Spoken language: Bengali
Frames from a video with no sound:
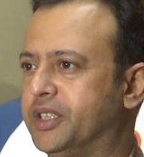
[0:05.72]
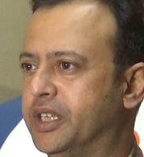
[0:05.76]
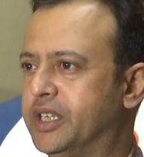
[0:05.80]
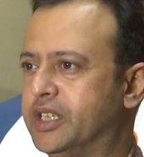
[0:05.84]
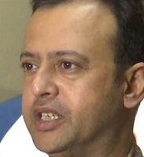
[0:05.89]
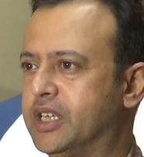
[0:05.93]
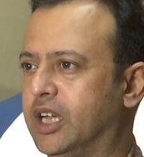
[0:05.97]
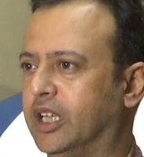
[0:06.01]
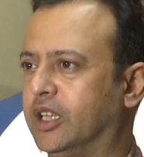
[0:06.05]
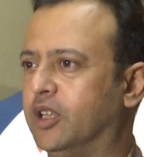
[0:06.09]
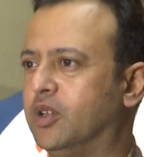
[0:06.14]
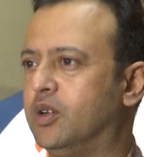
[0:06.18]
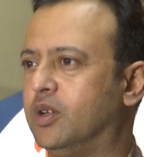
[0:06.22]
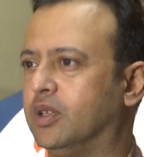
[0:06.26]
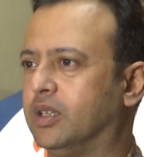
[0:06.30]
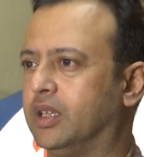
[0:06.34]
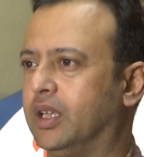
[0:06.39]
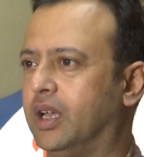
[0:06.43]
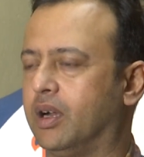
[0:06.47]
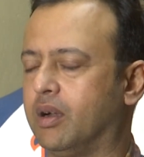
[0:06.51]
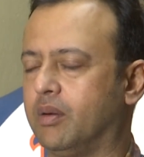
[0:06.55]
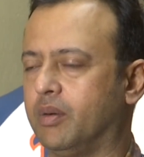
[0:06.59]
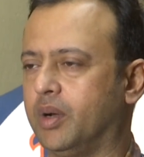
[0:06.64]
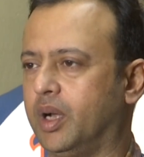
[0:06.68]
সেই
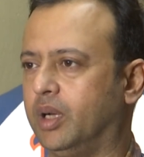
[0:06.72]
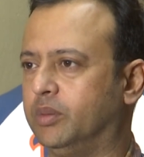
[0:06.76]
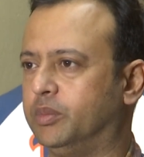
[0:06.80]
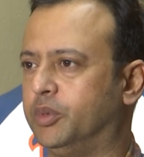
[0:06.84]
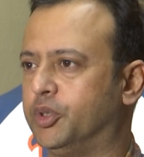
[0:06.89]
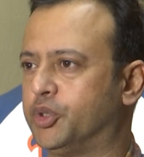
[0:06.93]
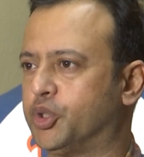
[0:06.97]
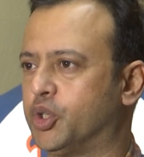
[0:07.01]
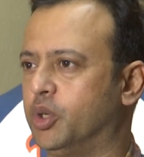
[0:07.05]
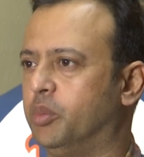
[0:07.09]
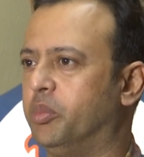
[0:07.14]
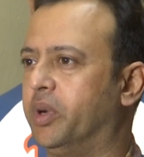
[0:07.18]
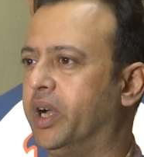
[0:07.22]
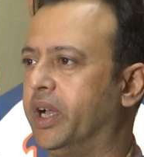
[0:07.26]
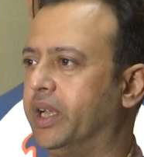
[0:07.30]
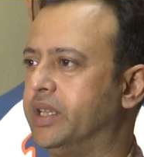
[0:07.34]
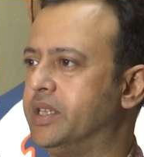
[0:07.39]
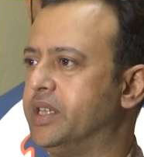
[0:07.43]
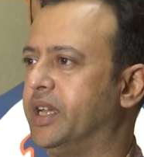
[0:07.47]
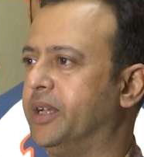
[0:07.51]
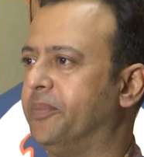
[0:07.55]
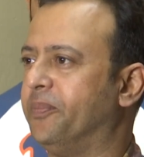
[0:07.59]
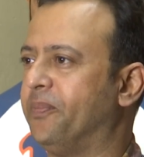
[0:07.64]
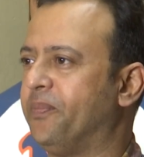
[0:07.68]
স্বাধীনতার সময়ে
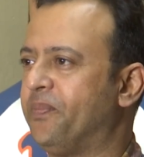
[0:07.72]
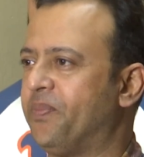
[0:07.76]
যে